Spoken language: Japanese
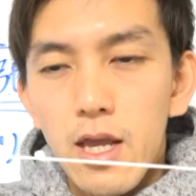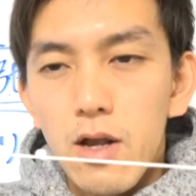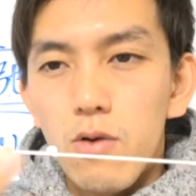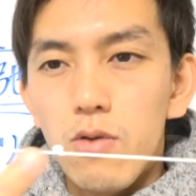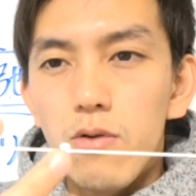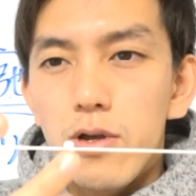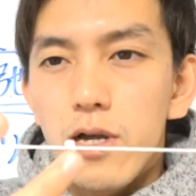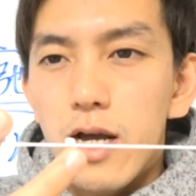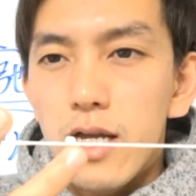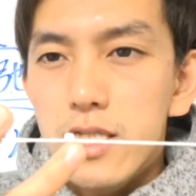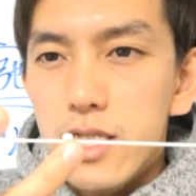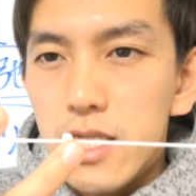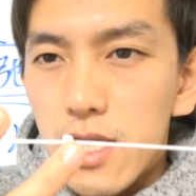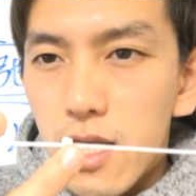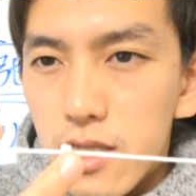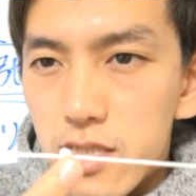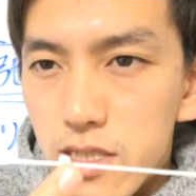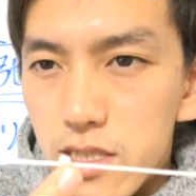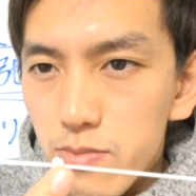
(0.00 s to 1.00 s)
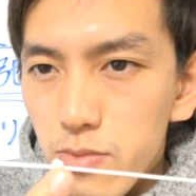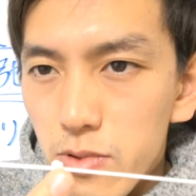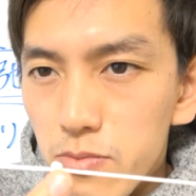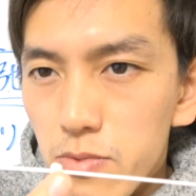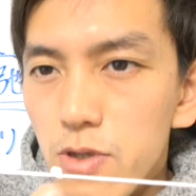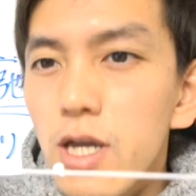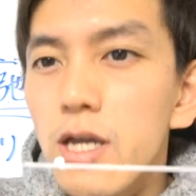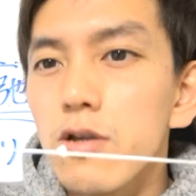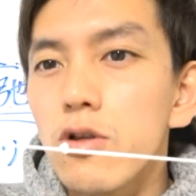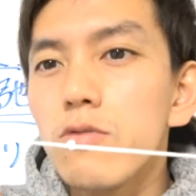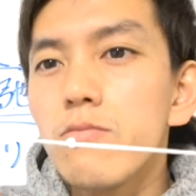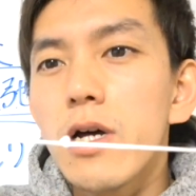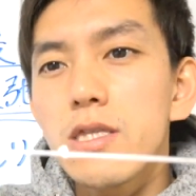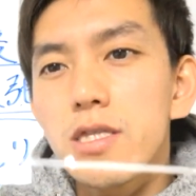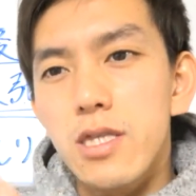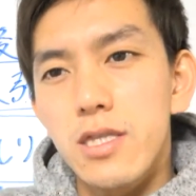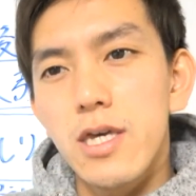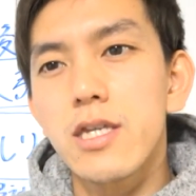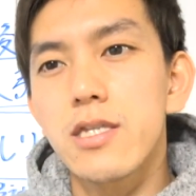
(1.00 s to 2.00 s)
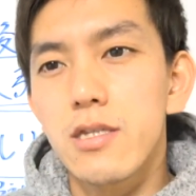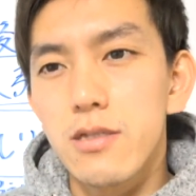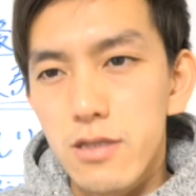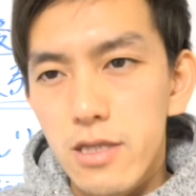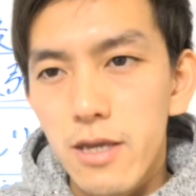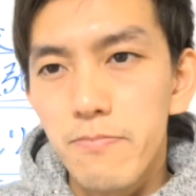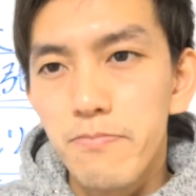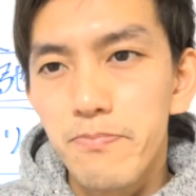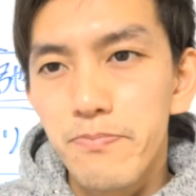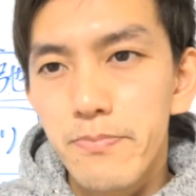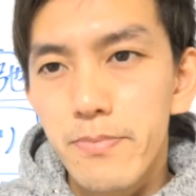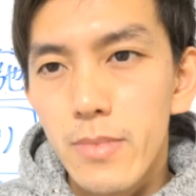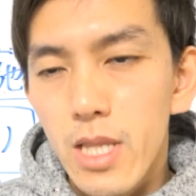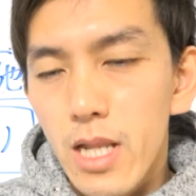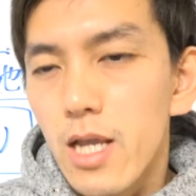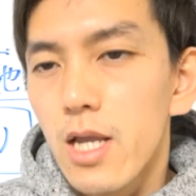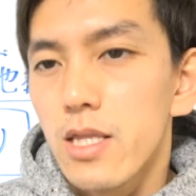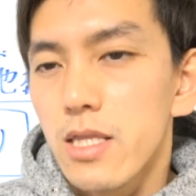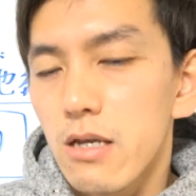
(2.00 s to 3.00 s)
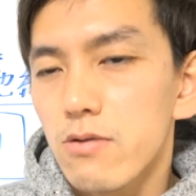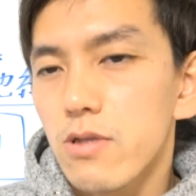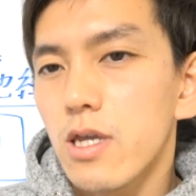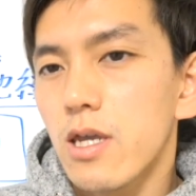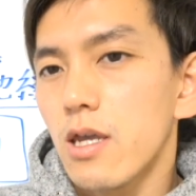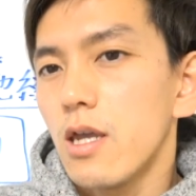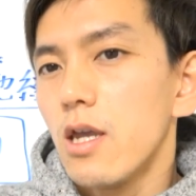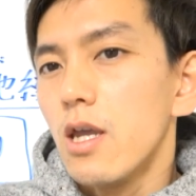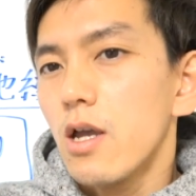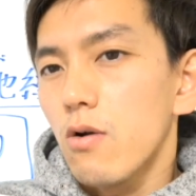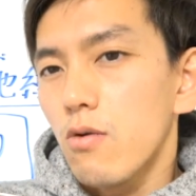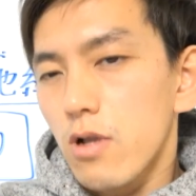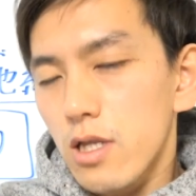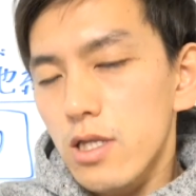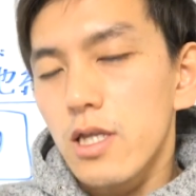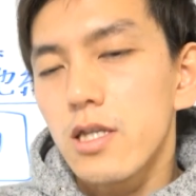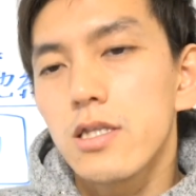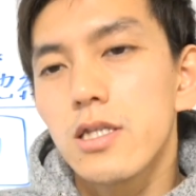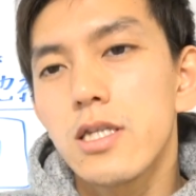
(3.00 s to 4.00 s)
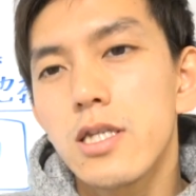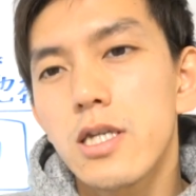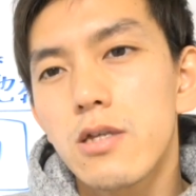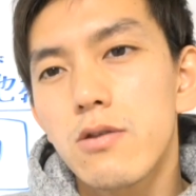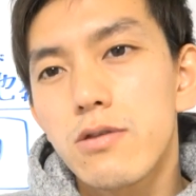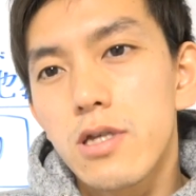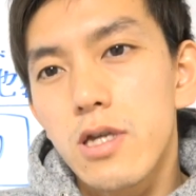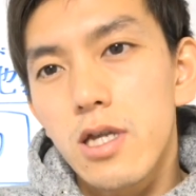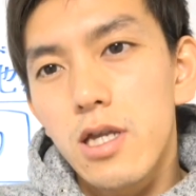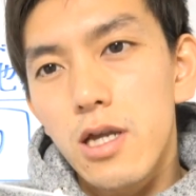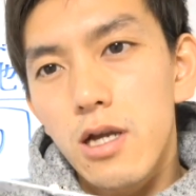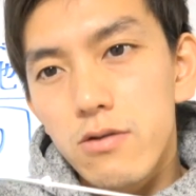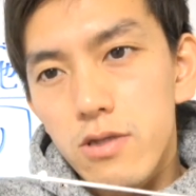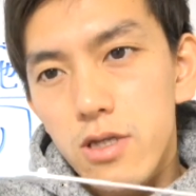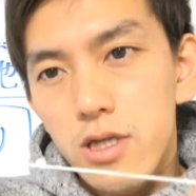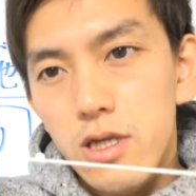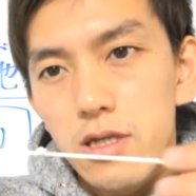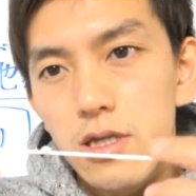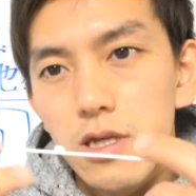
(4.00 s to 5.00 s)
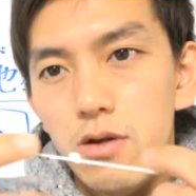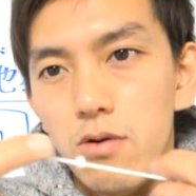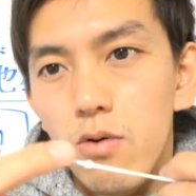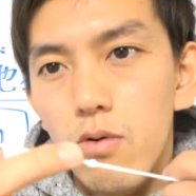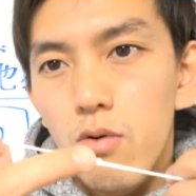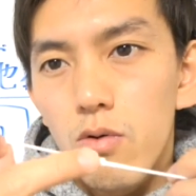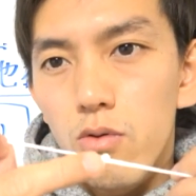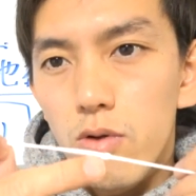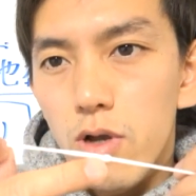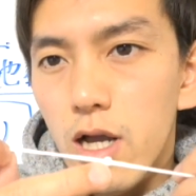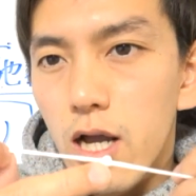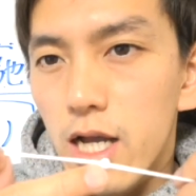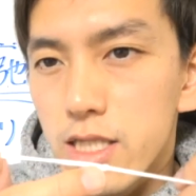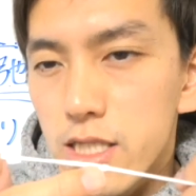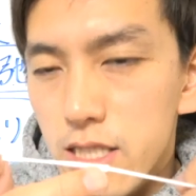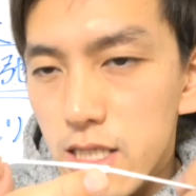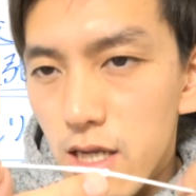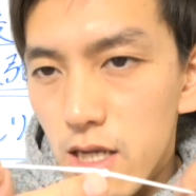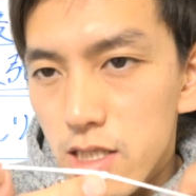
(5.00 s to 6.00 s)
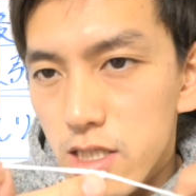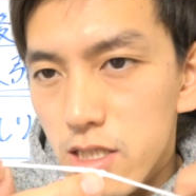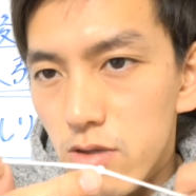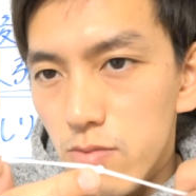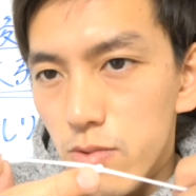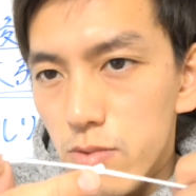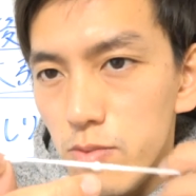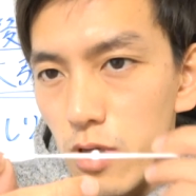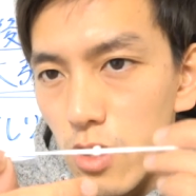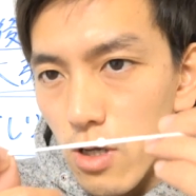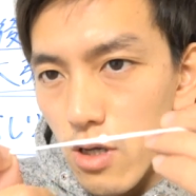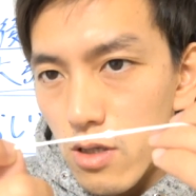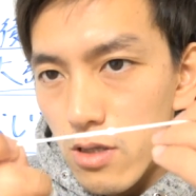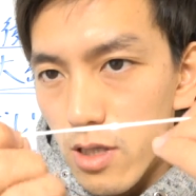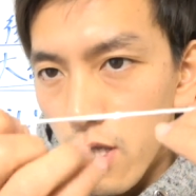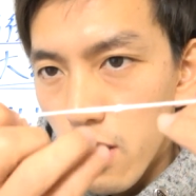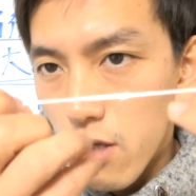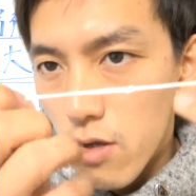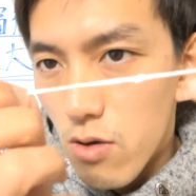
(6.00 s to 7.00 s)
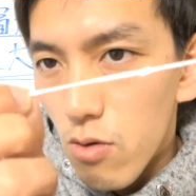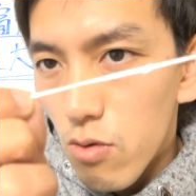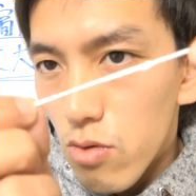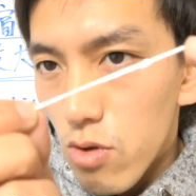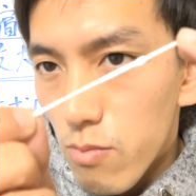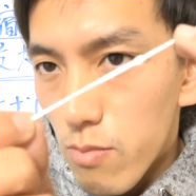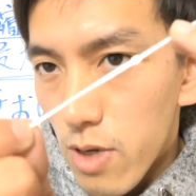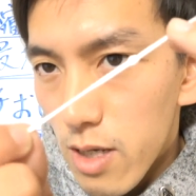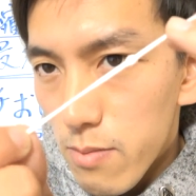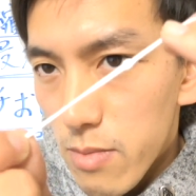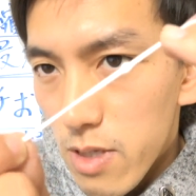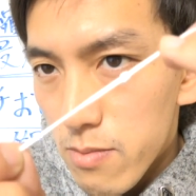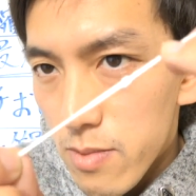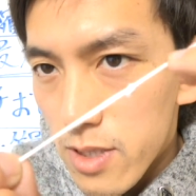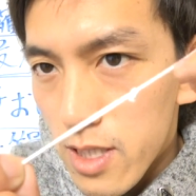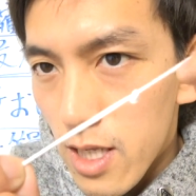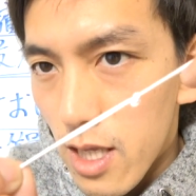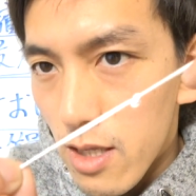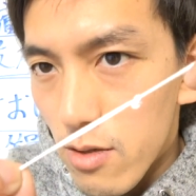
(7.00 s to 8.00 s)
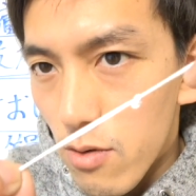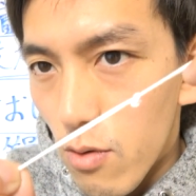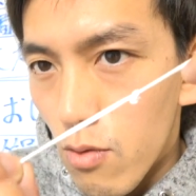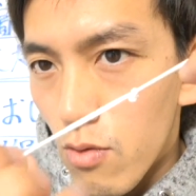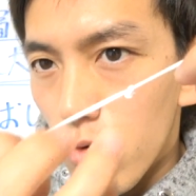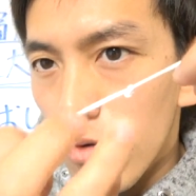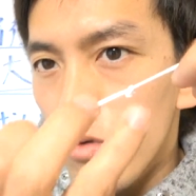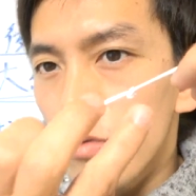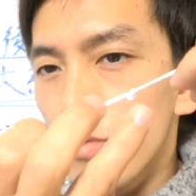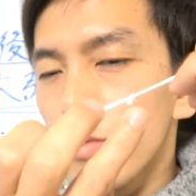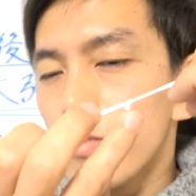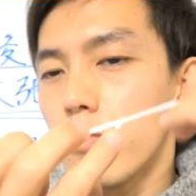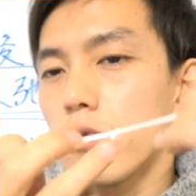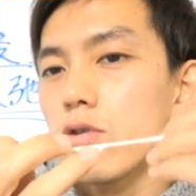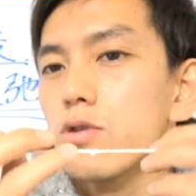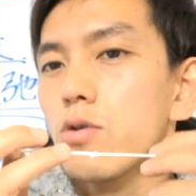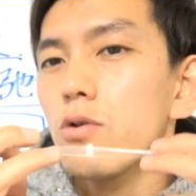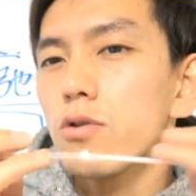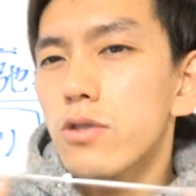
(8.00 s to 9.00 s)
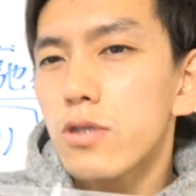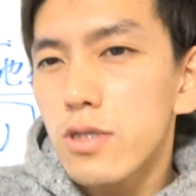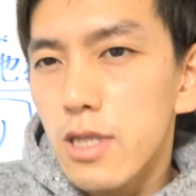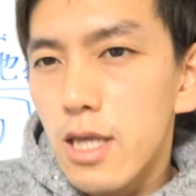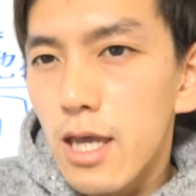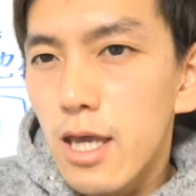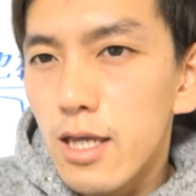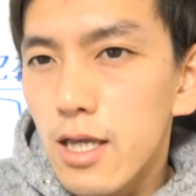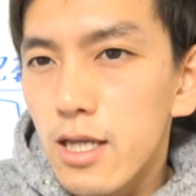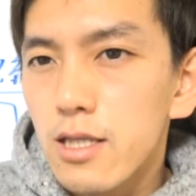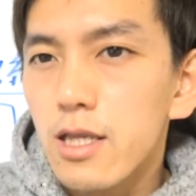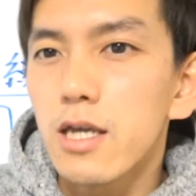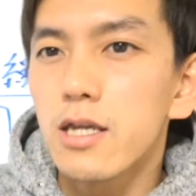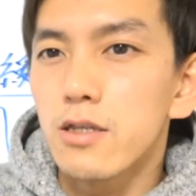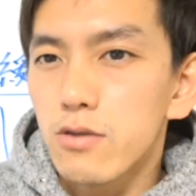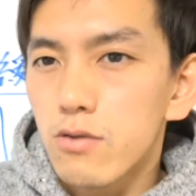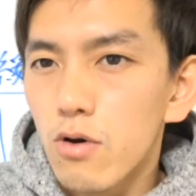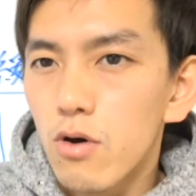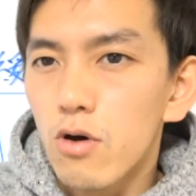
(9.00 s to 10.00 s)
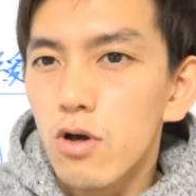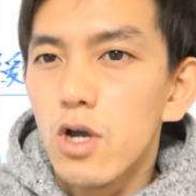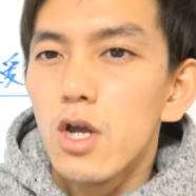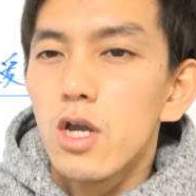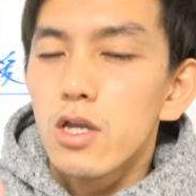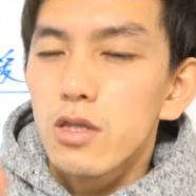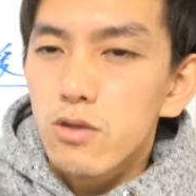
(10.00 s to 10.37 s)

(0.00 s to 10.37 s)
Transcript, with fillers: このガチガ部分が緩まってないんですねなので、これはね、人間の生理学的に、ここのガチガチの部分、ね、この豆みたいな、ここの部分取ってあげないと、